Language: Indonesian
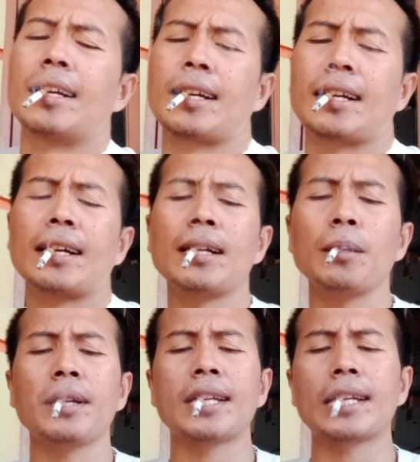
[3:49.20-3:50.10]
Kalau
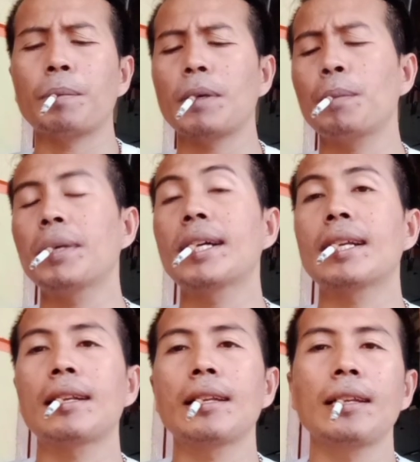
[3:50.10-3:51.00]
kita mau
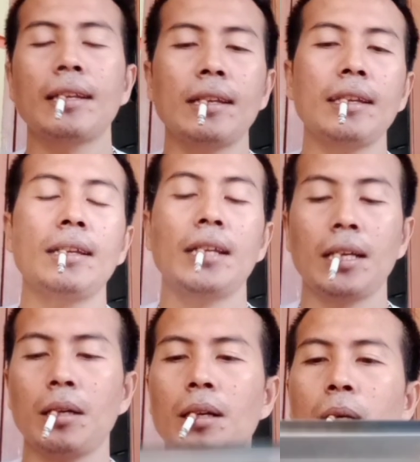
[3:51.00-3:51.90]
mengganti
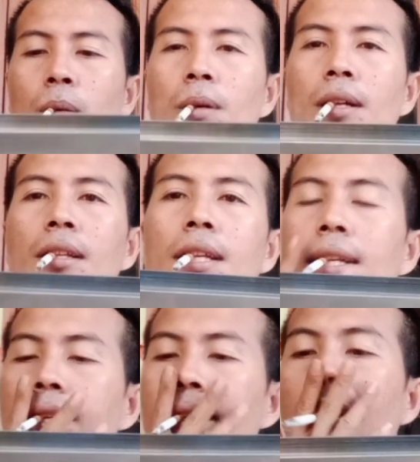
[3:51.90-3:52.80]
Corona
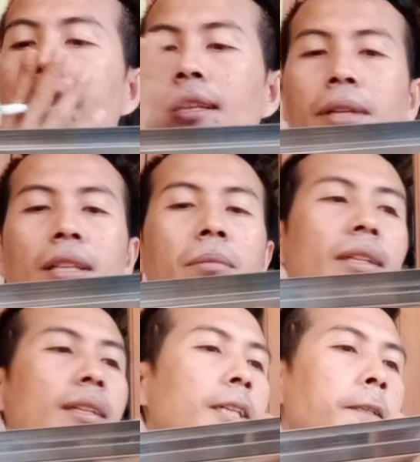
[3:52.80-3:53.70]
stainless ini teman-teman ya.